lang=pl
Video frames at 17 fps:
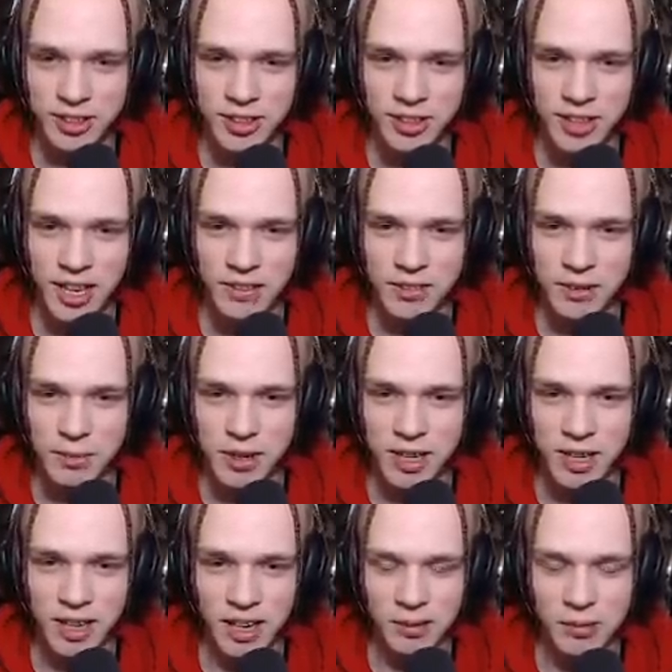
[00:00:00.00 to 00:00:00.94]
Nie wiem,
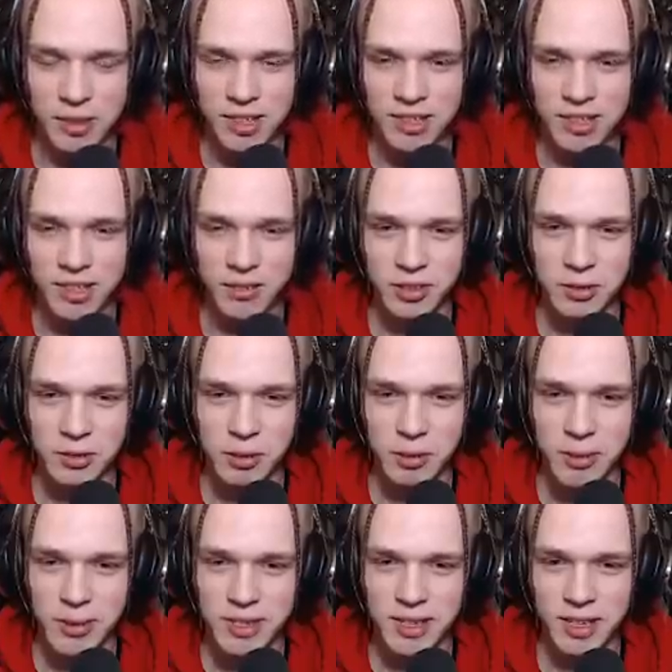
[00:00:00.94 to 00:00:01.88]
ale jak mi da znowu
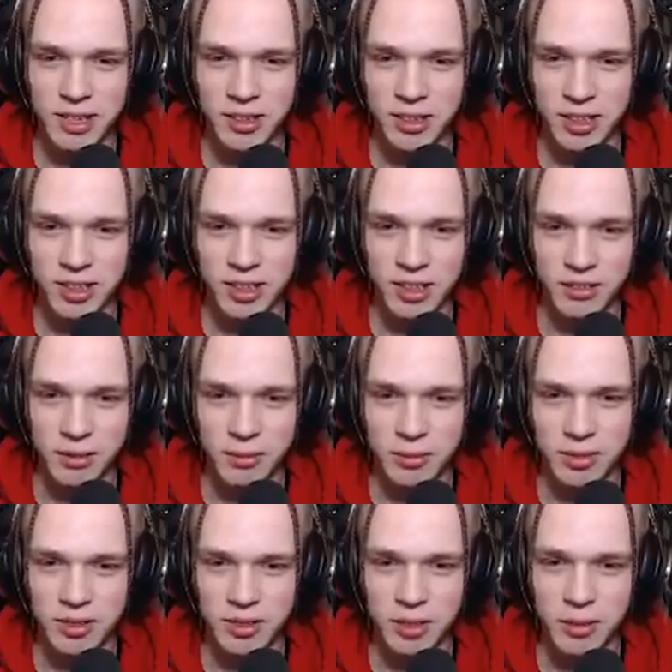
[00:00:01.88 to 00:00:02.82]
słabą ocenę, to ja nie wiem,
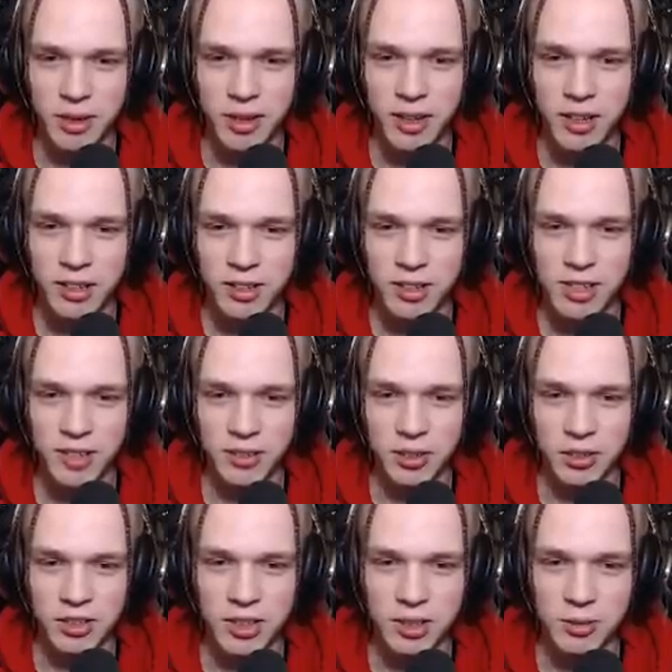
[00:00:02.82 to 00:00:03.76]
co zrobię. Zostaw
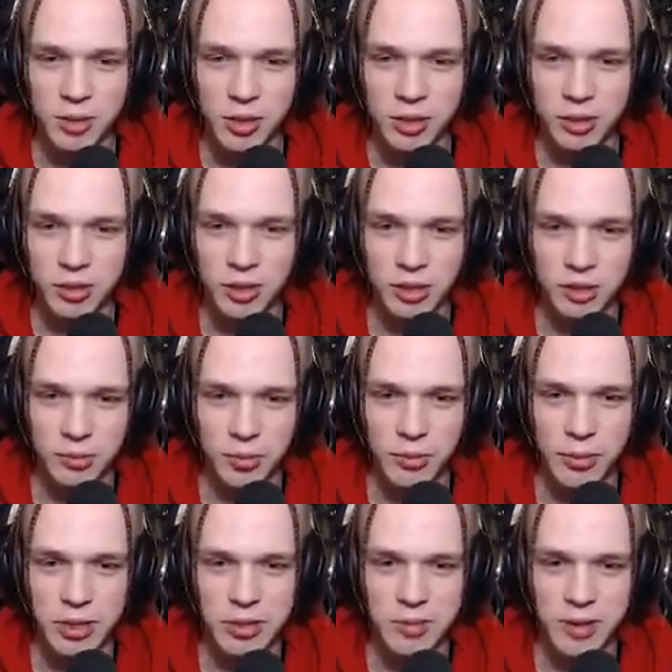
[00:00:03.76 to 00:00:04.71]
to krzesło, chodź, chodź,
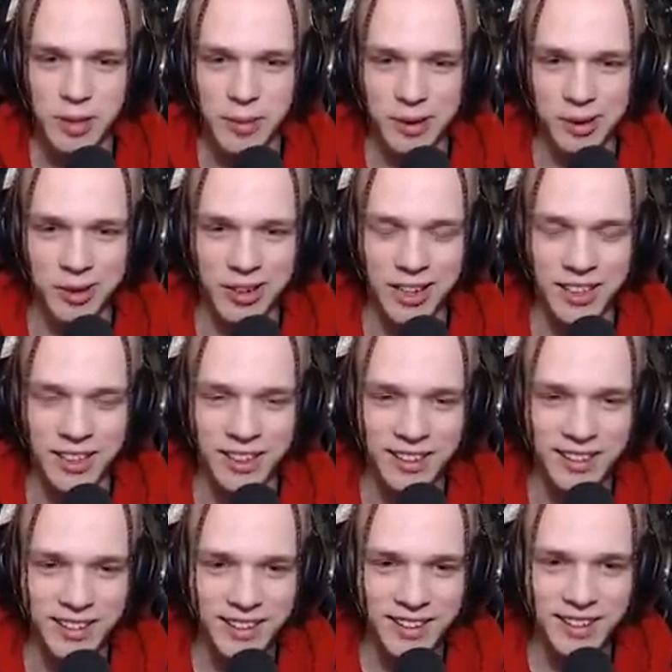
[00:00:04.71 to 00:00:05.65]
popatrzmy na McDonalda.
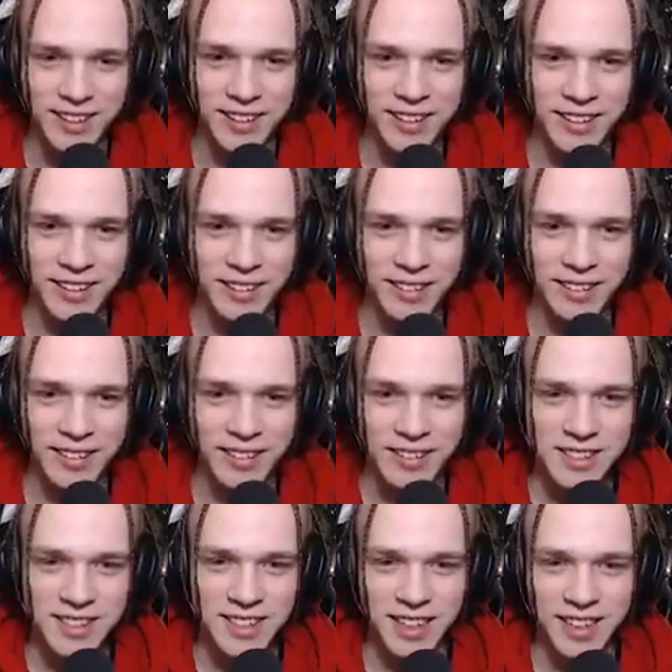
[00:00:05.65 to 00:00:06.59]

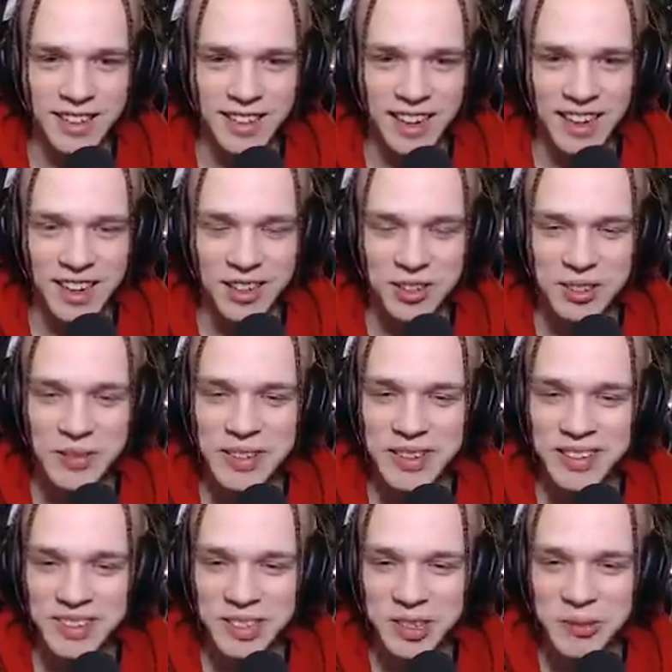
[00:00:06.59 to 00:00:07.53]
Stary, jak ja już
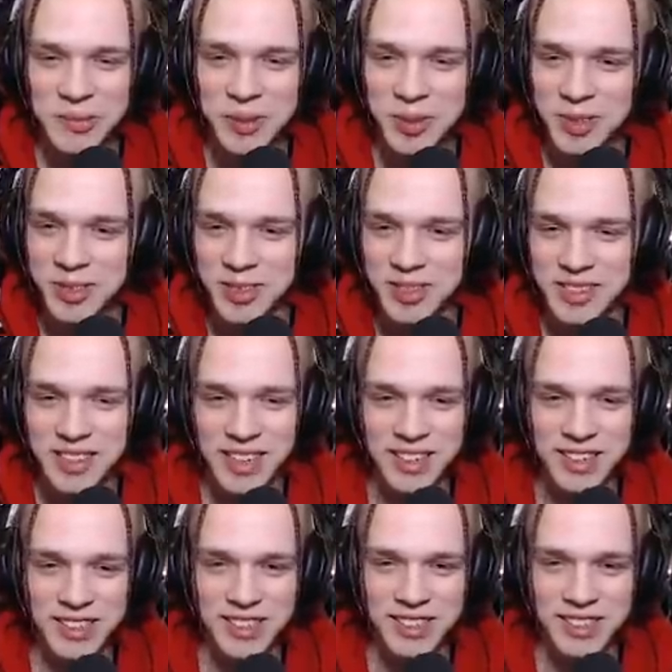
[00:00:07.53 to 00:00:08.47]
bym chciał pójść coś
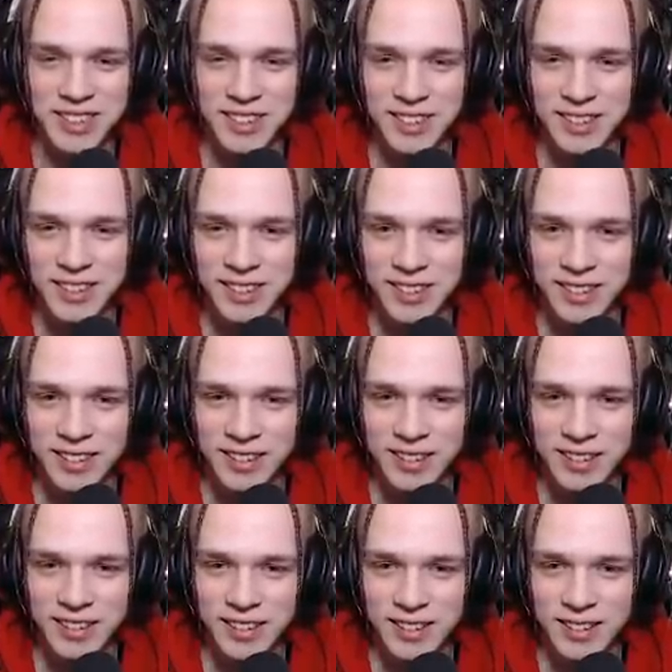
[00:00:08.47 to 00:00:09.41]
zjeść.
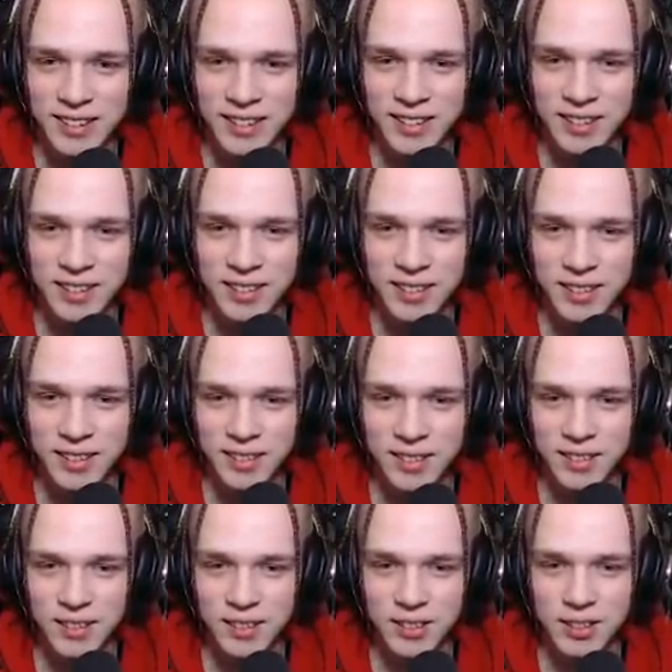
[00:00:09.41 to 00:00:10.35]
Może on ma rację z tym
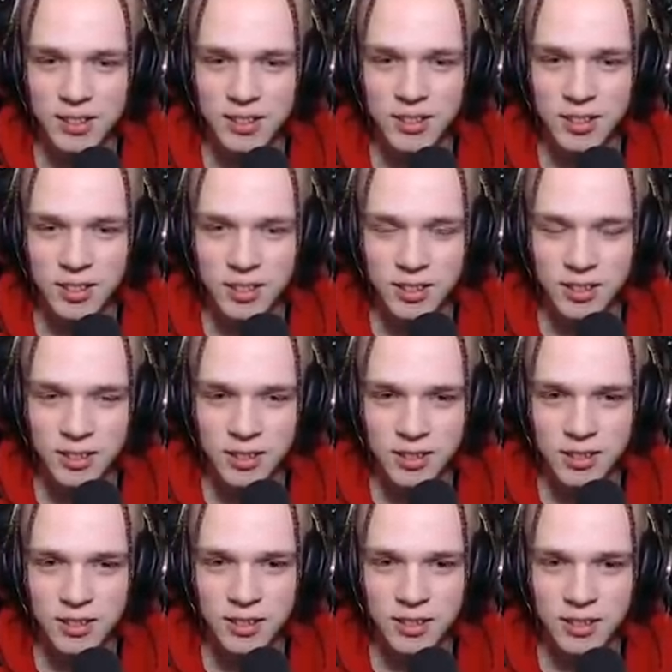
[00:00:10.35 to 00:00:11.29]
aktualnym, że u nas
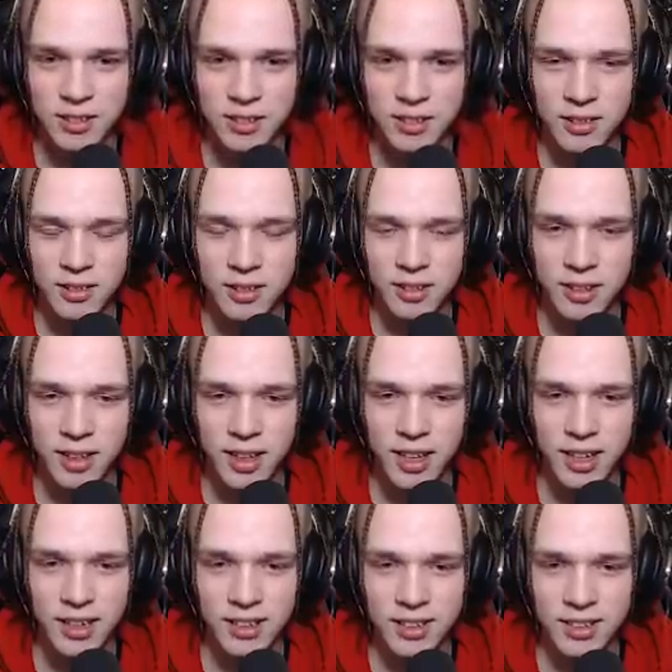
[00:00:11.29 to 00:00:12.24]
mamy przez to korszty mózg.
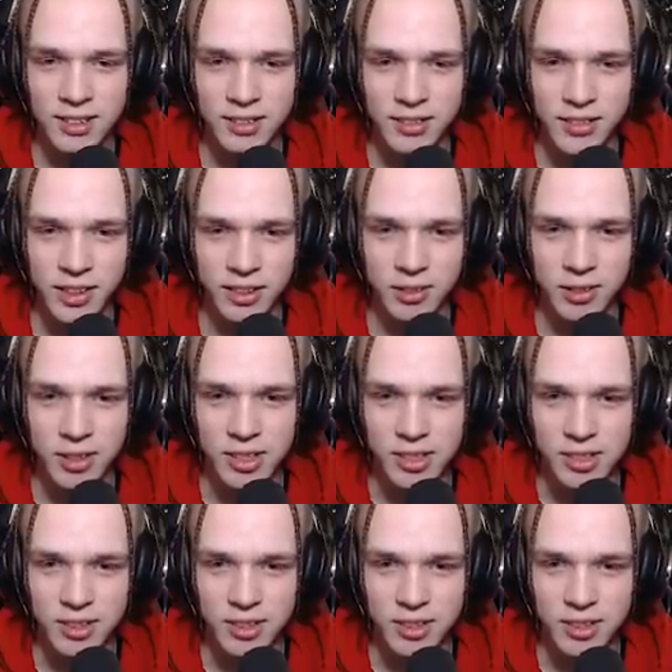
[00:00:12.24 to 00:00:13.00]
Ale co ty wariujesz?